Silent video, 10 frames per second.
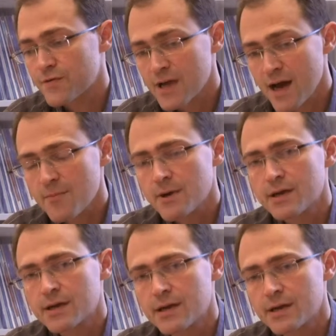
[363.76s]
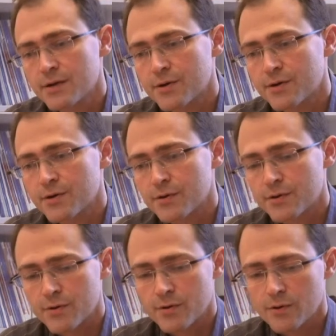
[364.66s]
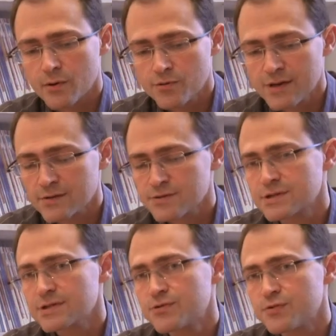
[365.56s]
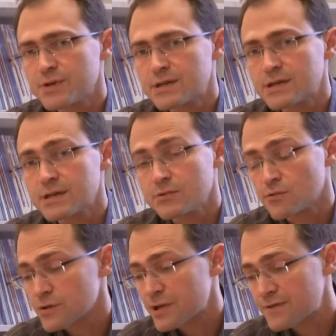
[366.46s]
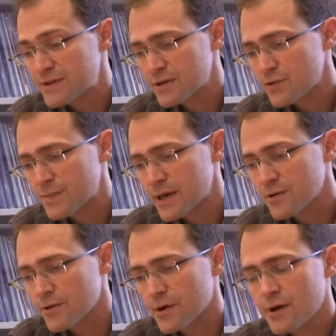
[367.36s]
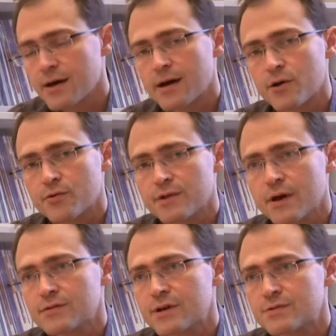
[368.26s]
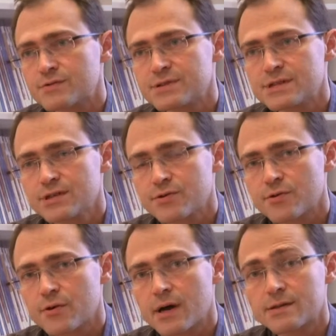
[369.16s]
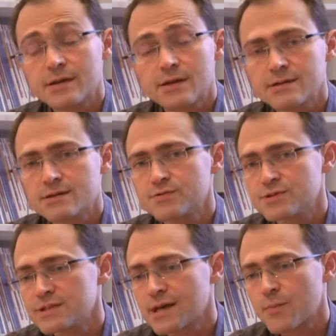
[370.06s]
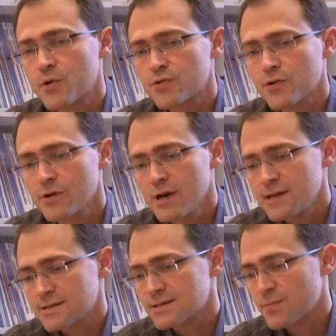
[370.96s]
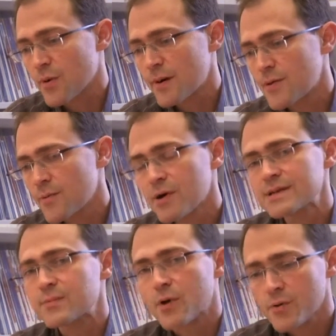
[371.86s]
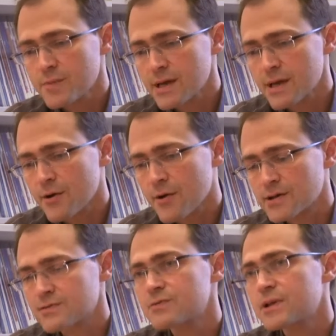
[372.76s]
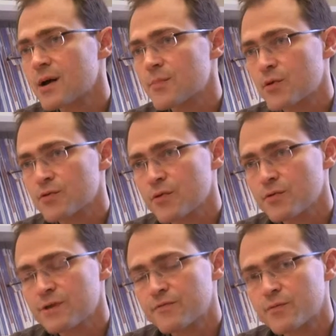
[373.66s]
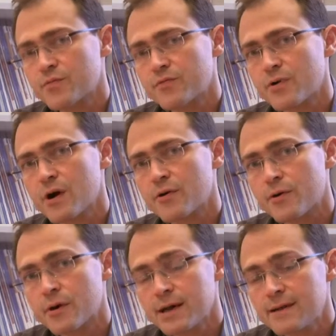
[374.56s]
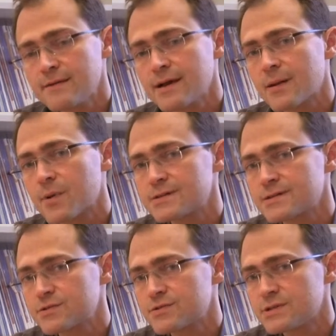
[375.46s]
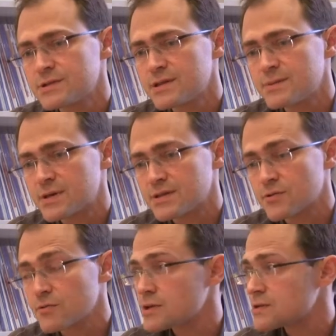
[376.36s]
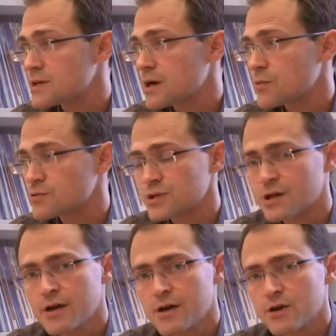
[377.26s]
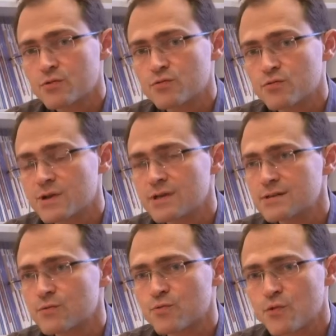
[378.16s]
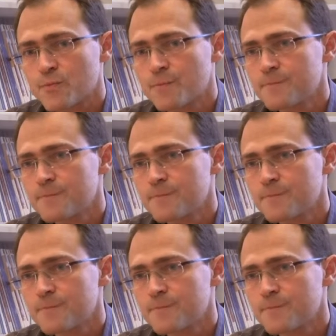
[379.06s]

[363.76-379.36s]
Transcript: fiable et, le diagnostic de Mickey et donc d'éviter de perdre un retard diagnostique, un délai diagnostique important. Ça, c'est probablement un des premiers résultats importants qui vont pouvoir aider à la pratique quotidienne des patients et c'est un projet dont on est assez content.